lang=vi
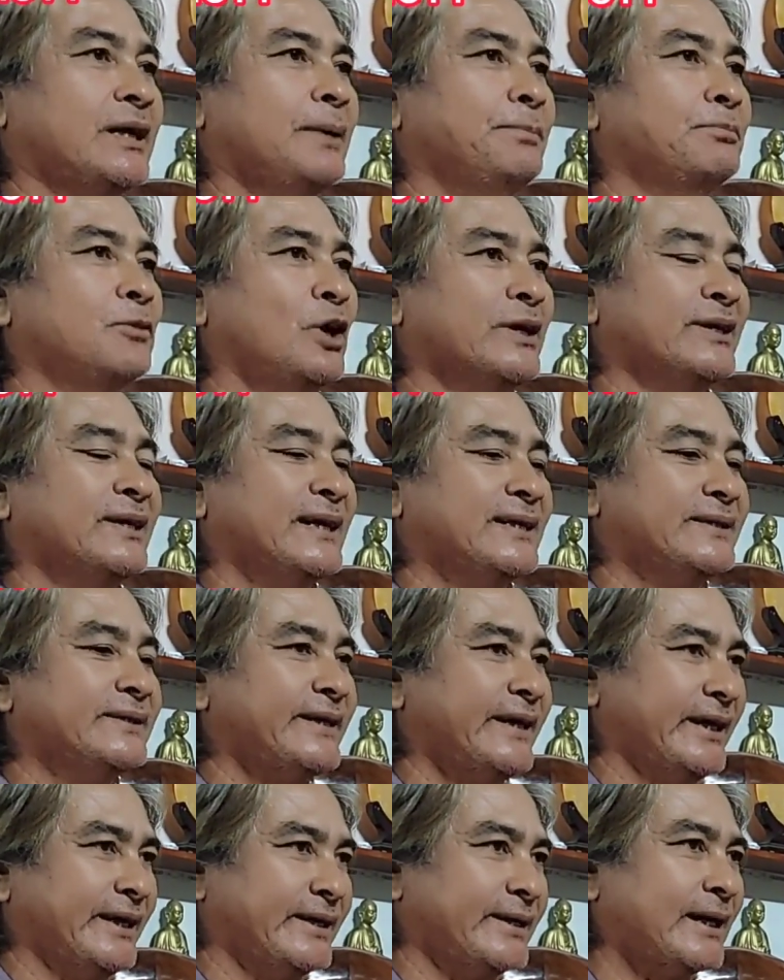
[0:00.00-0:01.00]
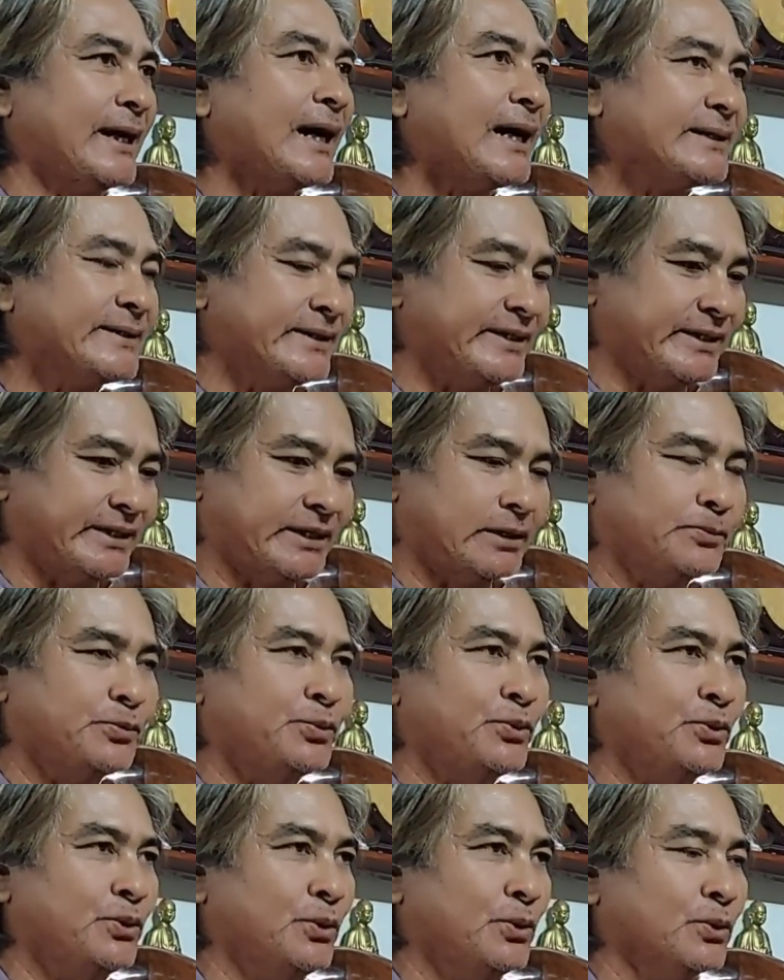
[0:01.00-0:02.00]
các món là thành các ác các
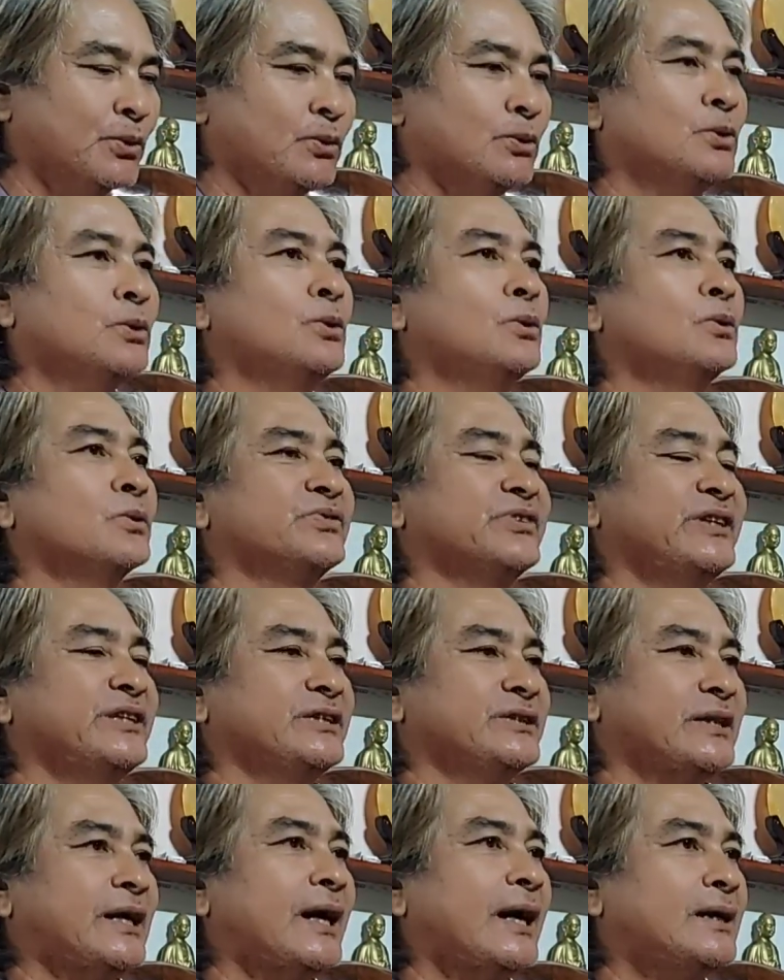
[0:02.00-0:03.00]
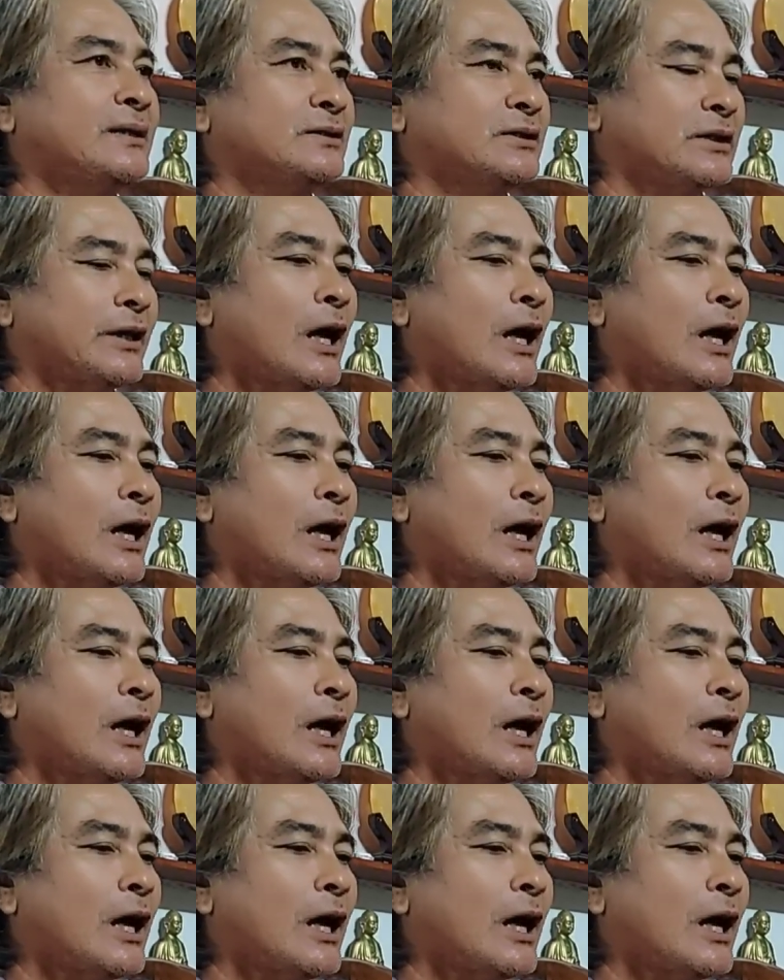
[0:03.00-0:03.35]
phu di sản